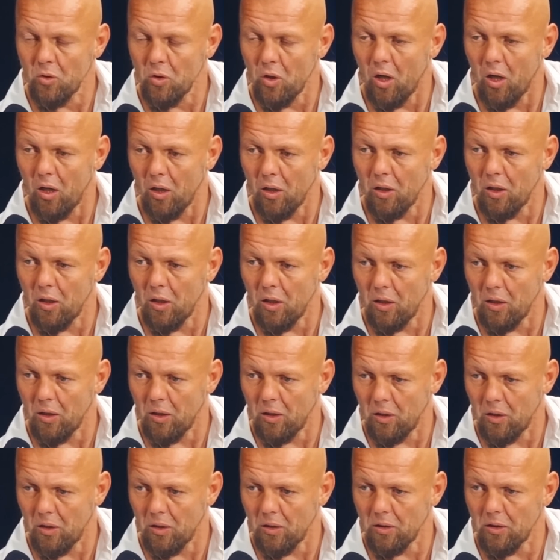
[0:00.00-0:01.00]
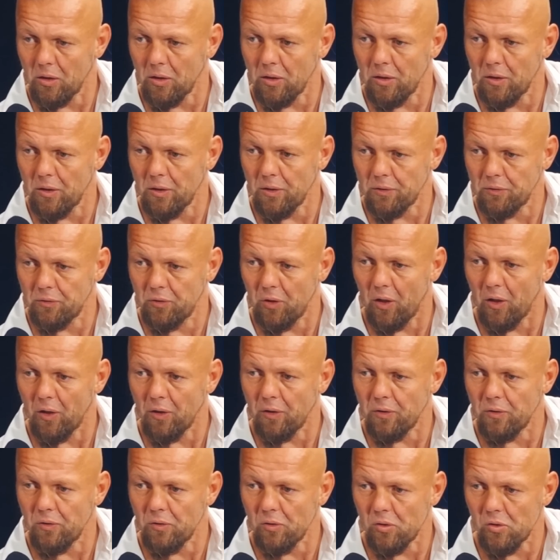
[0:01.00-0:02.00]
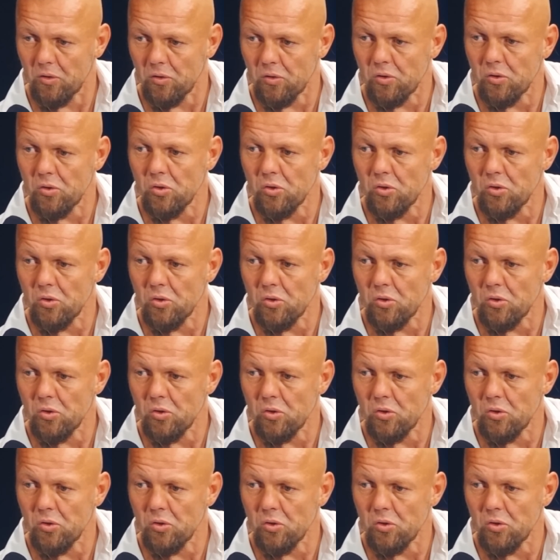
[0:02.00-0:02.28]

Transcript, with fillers: ale ten, no...